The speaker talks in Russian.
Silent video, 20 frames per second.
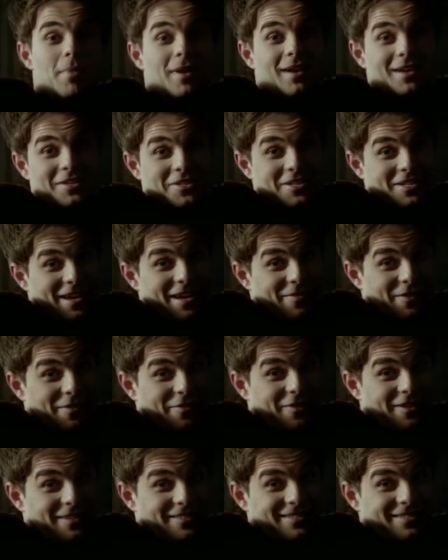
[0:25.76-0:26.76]
Но ей
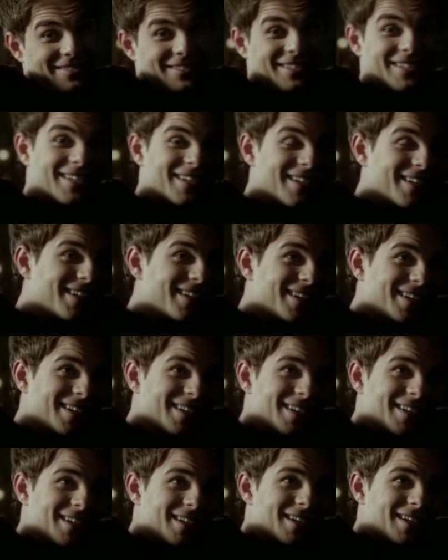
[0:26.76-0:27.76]
хотя бы весело.
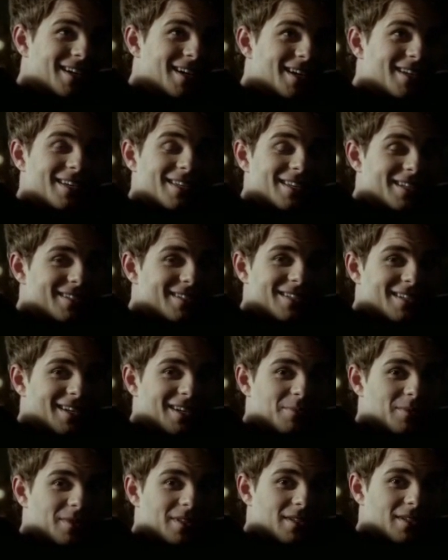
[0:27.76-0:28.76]
Мне нужно
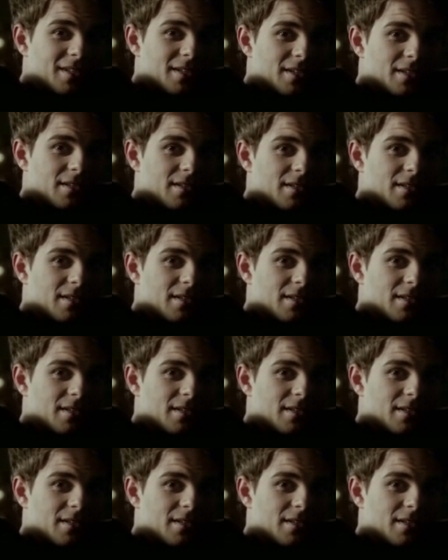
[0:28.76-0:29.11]
развлечься.